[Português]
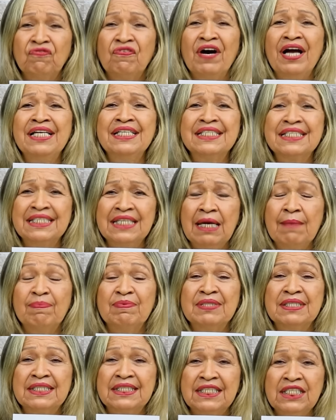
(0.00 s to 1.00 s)
fale
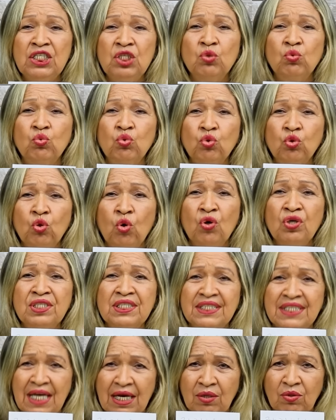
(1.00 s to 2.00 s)
sempre
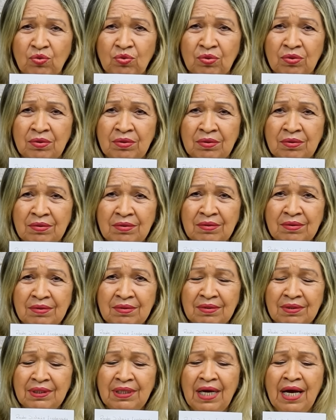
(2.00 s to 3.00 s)
520,
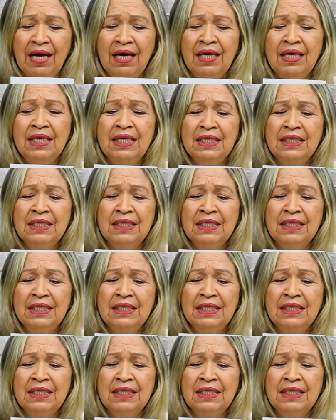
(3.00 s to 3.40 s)
tá?